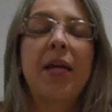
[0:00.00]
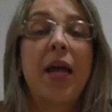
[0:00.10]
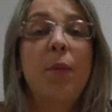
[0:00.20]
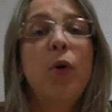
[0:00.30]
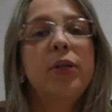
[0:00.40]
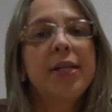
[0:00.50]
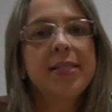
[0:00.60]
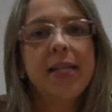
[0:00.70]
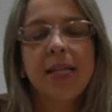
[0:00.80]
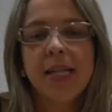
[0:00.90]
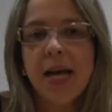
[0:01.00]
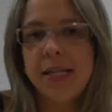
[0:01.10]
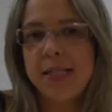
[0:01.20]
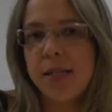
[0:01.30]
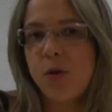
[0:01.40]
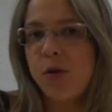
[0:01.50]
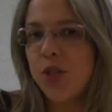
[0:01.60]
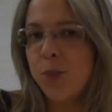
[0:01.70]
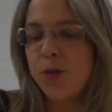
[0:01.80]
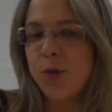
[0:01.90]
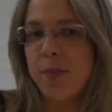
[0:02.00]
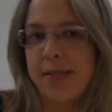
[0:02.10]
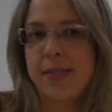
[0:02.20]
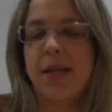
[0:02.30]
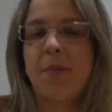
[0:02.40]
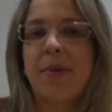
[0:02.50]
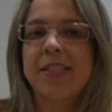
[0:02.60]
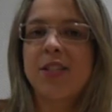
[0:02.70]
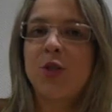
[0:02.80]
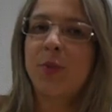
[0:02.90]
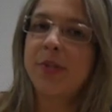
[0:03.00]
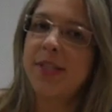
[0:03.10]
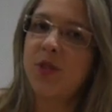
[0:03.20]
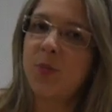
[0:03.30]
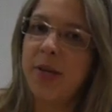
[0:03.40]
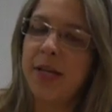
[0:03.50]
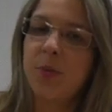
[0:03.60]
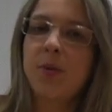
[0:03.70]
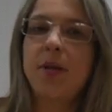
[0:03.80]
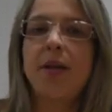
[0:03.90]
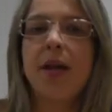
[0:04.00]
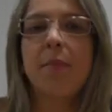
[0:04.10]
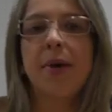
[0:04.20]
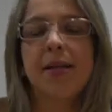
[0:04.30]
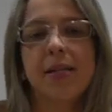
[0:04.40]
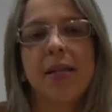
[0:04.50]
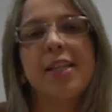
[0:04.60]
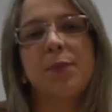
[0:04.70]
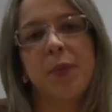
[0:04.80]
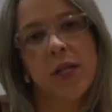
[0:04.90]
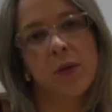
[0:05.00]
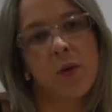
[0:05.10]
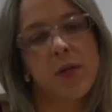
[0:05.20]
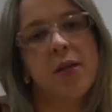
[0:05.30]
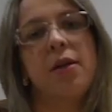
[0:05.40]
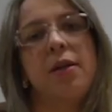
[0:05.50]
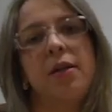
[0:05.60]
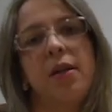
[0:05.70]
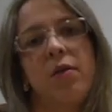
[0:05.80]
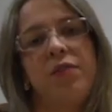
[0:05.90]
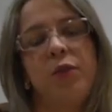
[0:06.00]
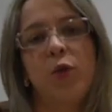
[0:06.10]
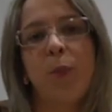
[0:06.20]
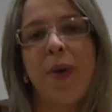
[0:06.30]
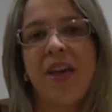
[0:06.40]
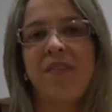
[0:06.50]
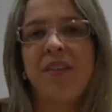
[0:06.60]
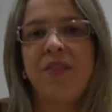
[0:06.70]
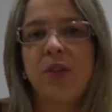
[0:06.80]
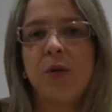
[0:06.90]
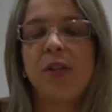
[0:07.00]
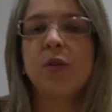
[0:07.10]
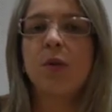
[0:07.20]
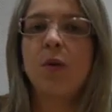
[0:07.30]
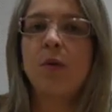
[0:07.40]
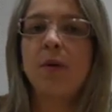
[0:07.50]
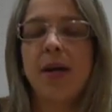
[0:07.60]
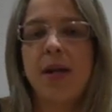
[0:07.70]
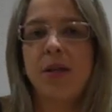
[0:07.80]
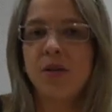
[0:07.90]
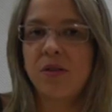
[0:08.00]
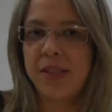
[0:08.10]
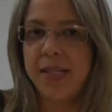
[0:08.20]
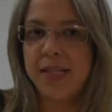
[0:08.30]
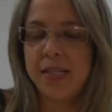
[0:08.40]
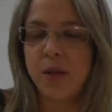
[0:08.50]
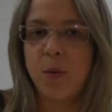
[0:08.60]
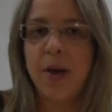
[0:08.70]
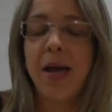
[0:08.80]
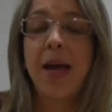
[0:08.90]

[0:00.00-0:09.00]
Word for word: É importante salientar que existem dois tipos de máscara, a máscara de procedimento e a máscara respiratória, que é o filtro PFF2 ou a N95.